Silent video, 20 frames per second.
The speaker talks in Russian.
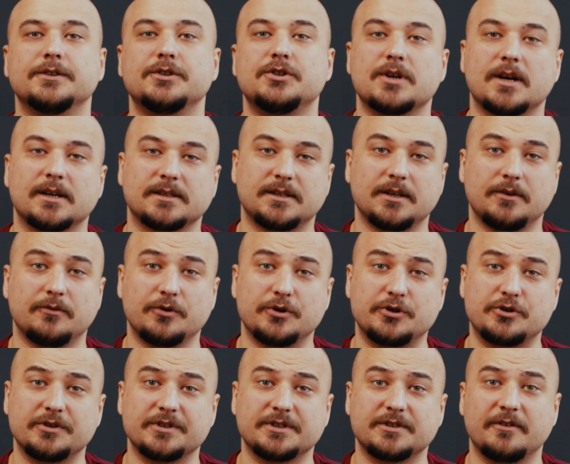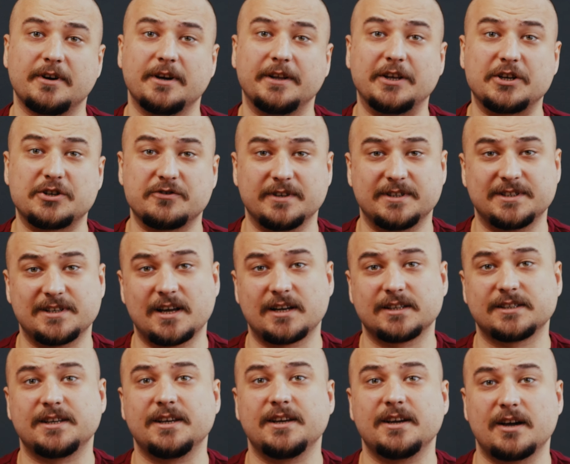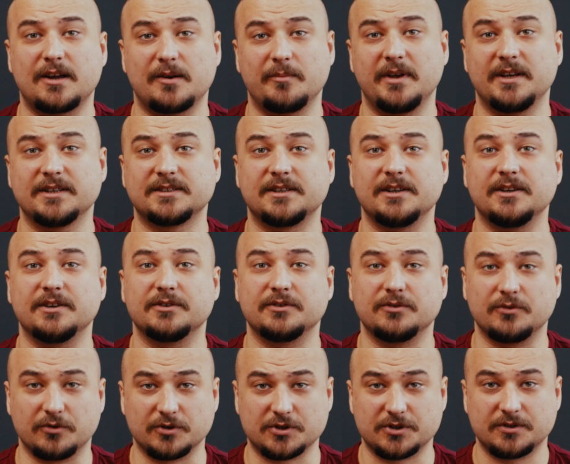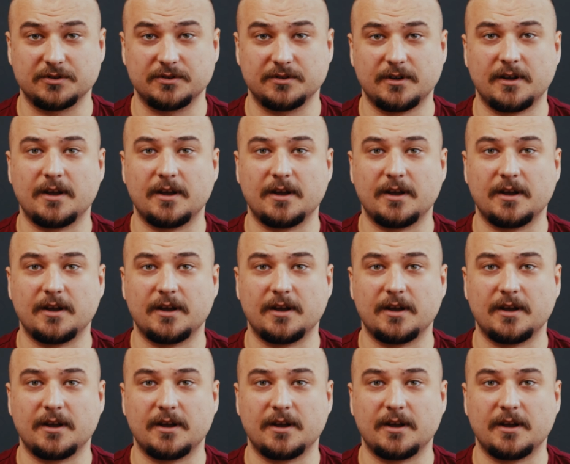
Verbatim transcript: Часто его еще называют швейцарский армейский нож.